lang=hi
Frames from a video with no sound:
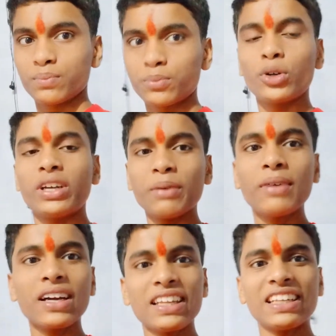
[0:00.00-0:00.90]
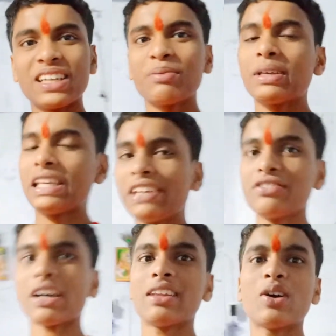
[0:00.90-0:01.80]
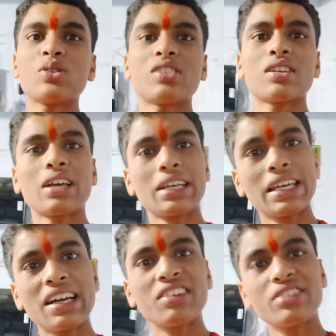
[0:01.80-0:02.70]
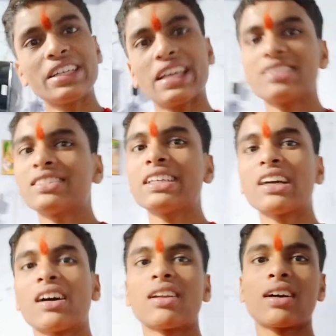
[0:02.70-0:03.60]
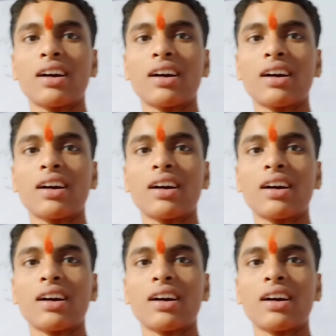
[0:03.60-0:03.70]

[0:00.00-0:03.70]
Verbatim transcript: पूर्णिमा के दिन हमें ये फ़ायदा हो जाता है कि काफ़ी टेस्टी खाना